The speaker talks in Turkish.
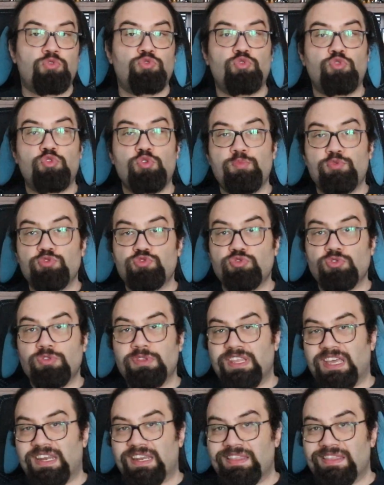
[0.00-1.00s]

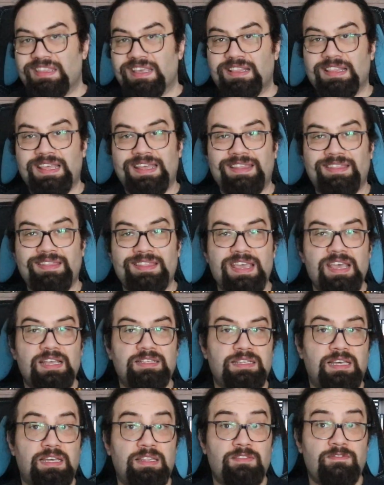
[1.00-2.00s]
Ruhumuzun derinliklerinde
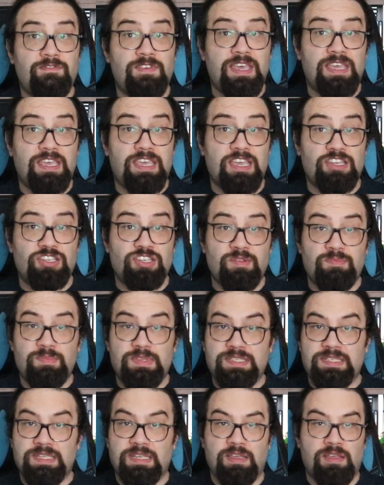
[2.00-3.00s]
yatan ve
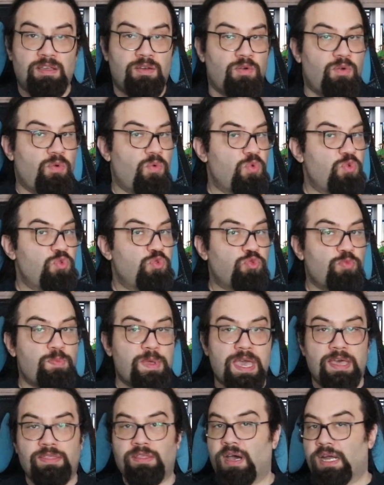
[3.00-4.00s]
gece bizi
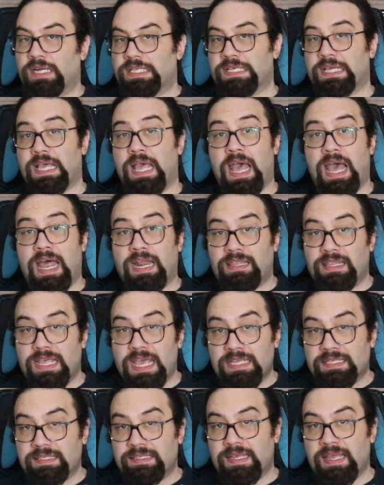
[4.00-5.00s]
uyutmayan artık her
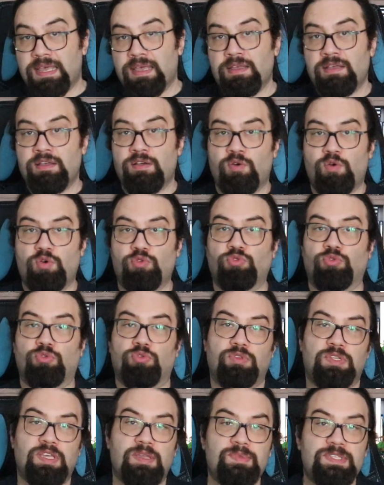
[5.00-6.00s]
neyse
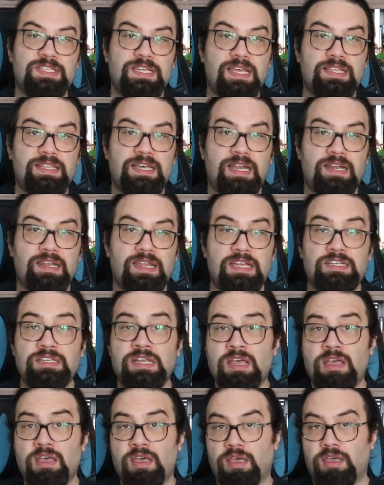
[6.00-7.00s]
onu temsil
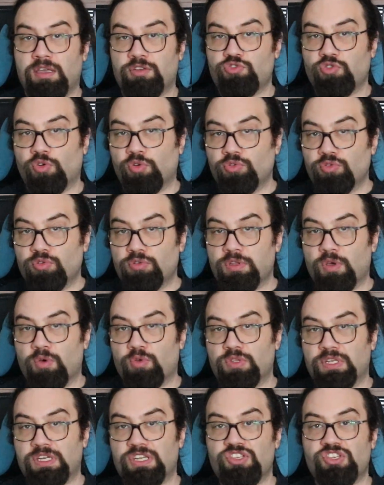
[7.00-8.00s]
ederler. E, çoğunlukla
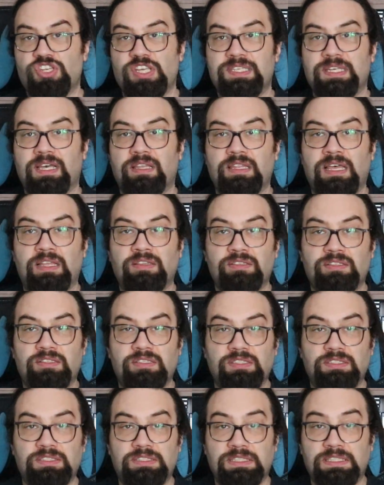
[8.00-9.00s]
onların
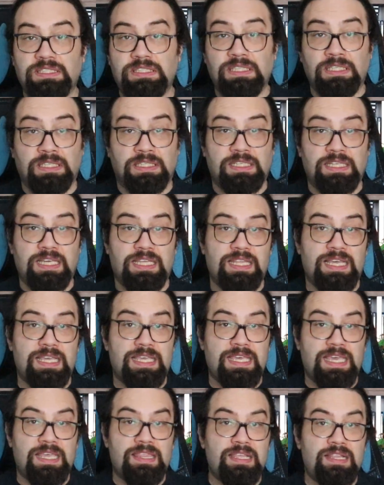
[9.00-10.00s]
cezalandırıldığını ya da
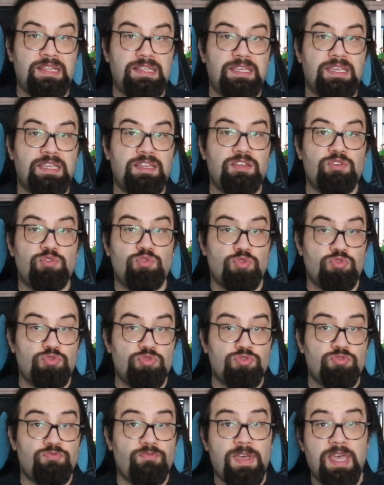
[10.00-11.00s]
yenildiğini
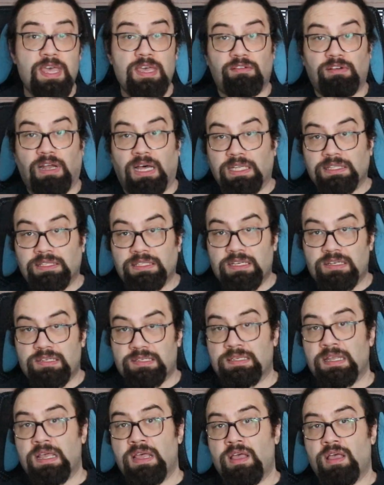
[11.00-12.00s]
görür ve
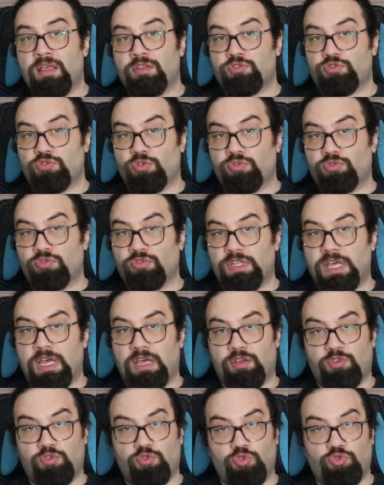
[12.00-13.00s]
rahatlarız.
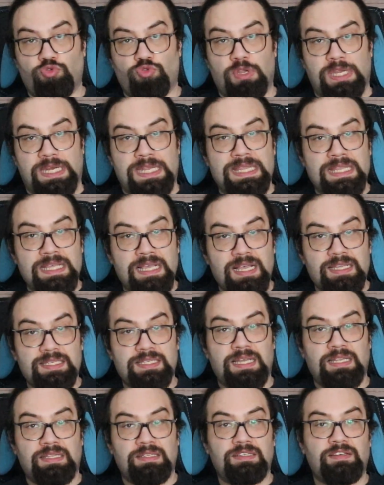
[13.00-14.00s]
Sonunda kötülerin
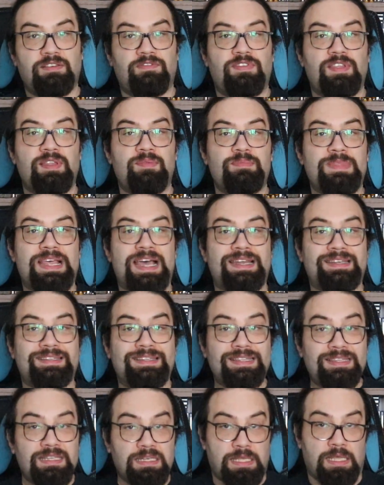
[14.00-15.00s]
kazandığı
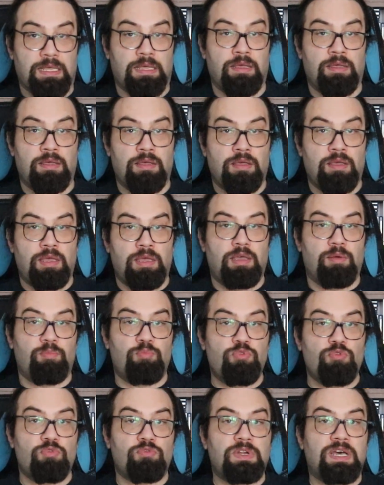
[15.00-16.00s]
filmlerde dahi
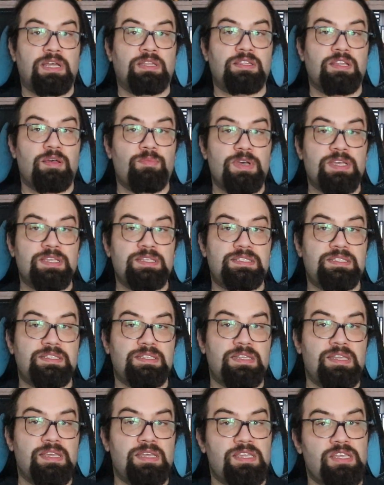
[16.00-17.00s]
e, bu rahatlama
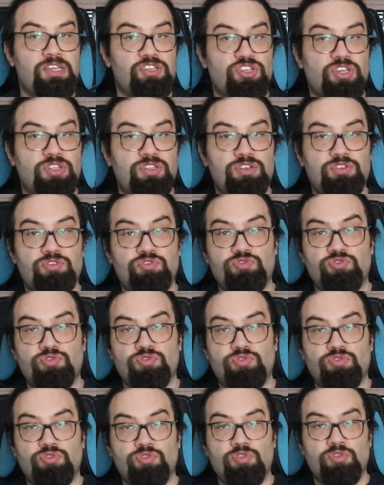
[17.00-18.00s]
hissi yaşanır.
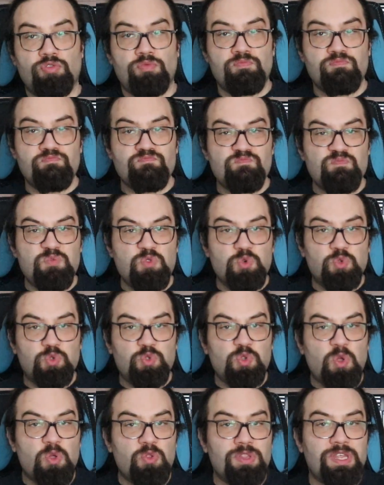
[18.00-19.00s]
Çünkü bu
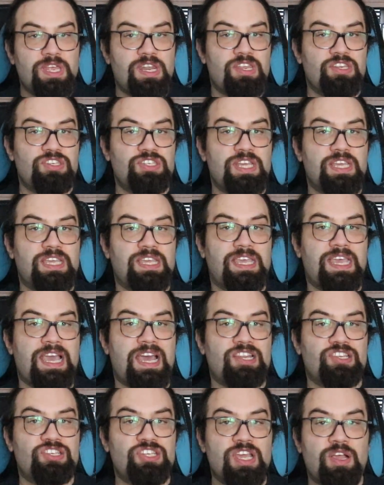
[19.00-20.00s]
son derece
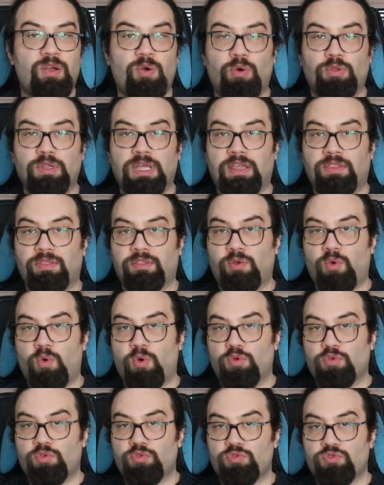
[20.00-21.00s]
gerçek olan
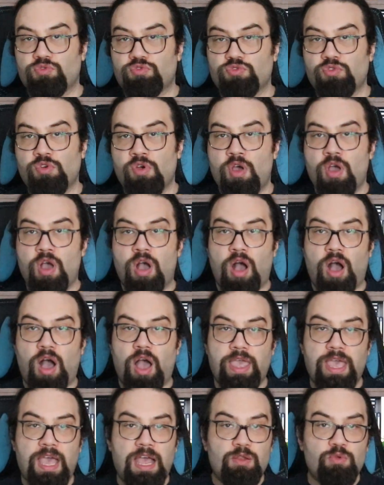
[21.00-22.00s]
korkunuzu
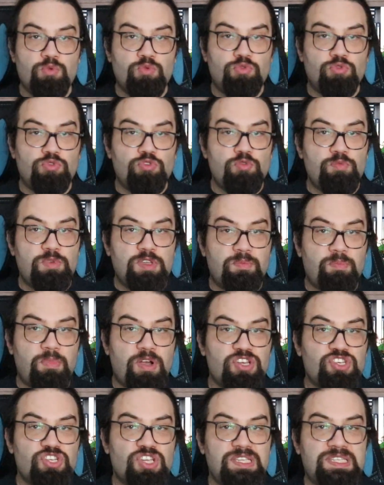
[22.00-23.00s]
hayal ürünü bir
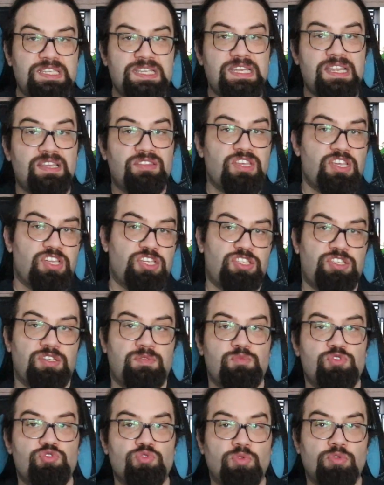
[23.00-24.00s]
başkasıyla
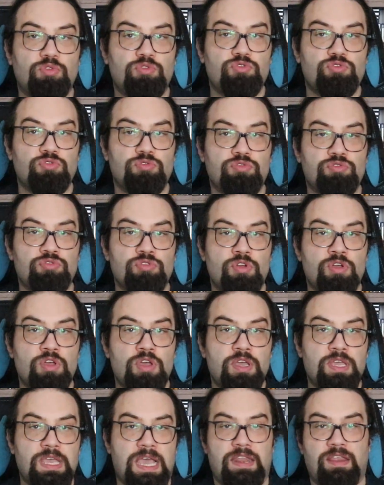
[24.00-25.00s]
değiştirmiş olursunuz.
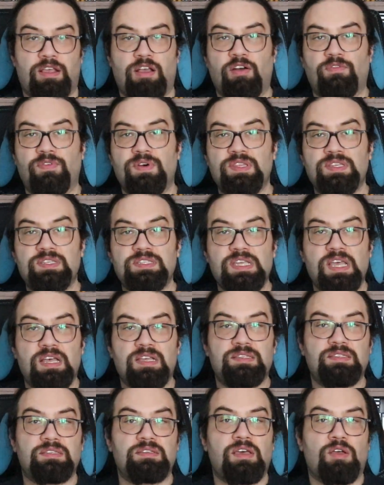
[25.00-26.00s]
Yani kafanızı
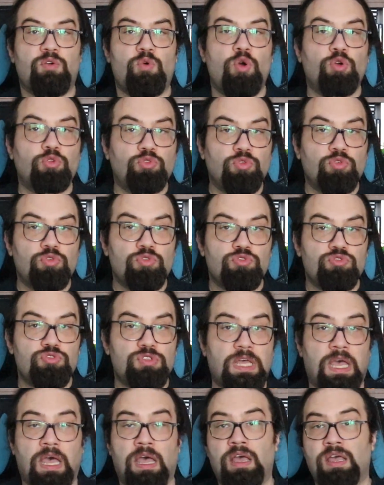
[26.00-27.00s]
yastığa
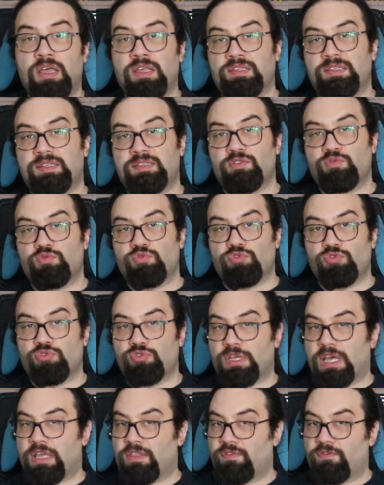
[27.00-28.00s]
koyduğunuzda sizi
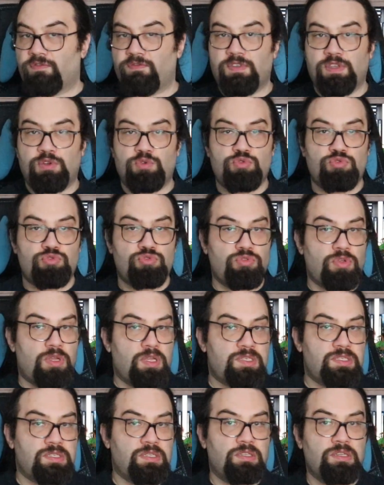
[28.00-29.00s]
ürküten virüs,
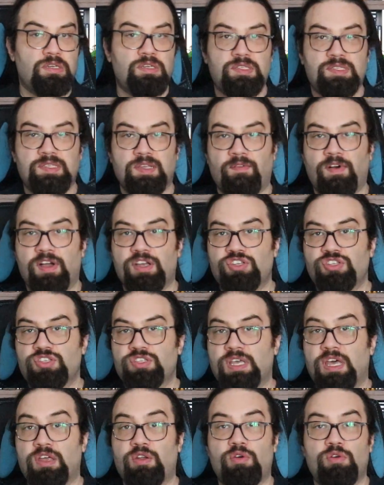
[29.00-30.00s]
hastalık, savaş,
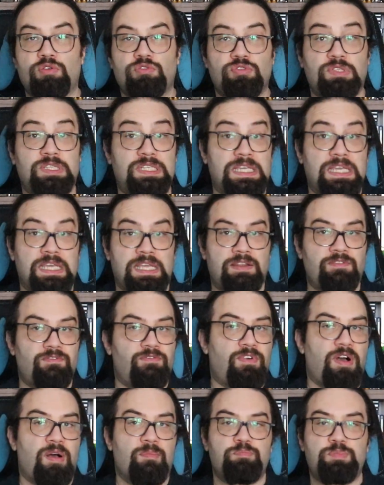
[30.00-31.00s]
terör değil,
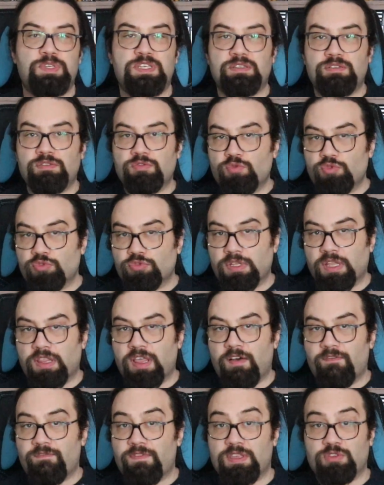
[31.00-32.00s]
vampir, kurt
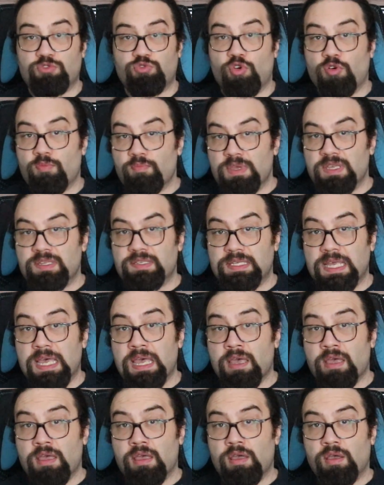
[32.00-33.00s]
adam ve zombi
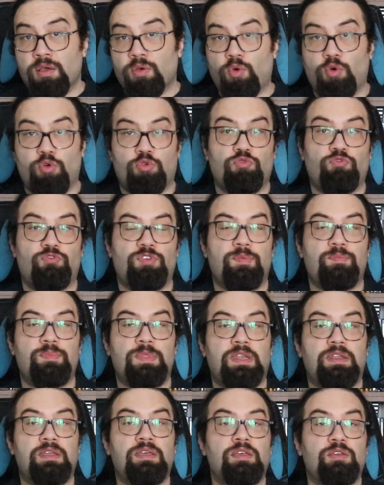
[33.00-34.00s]
ise korku
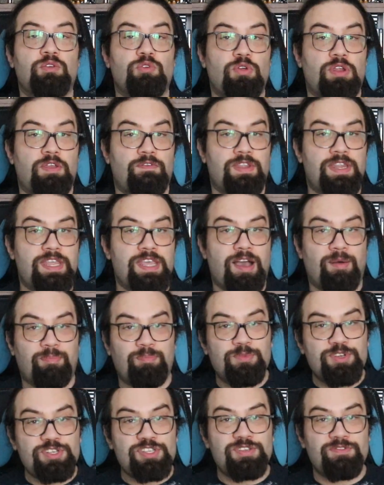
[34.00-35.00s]
filmleri görevini
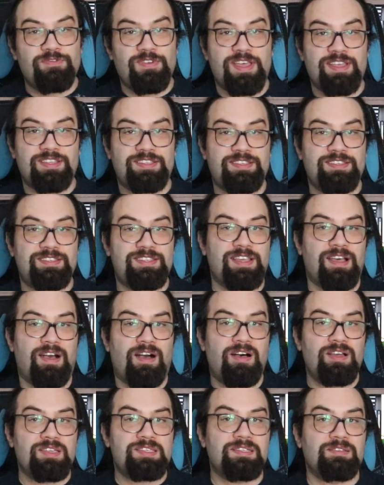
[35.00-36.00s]
yapmış ve sizi
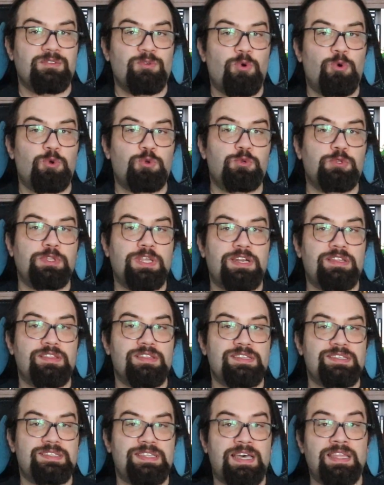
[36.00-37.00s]
asıl
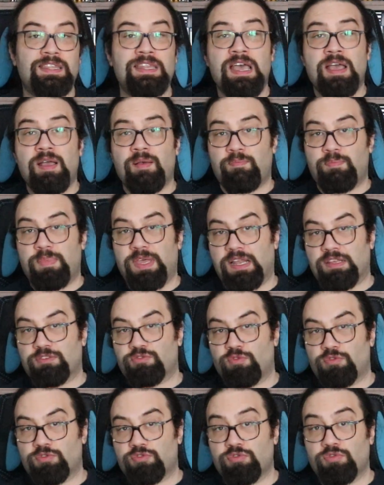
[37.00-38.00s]
korkularınızdan
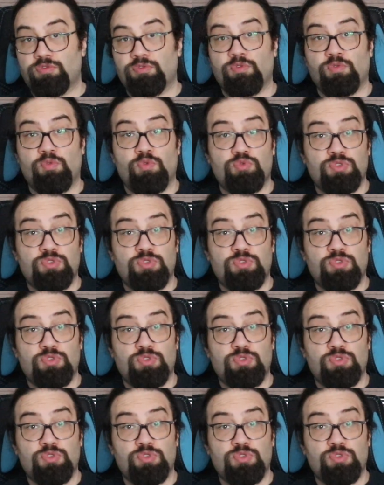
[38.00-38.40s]
biraz olsun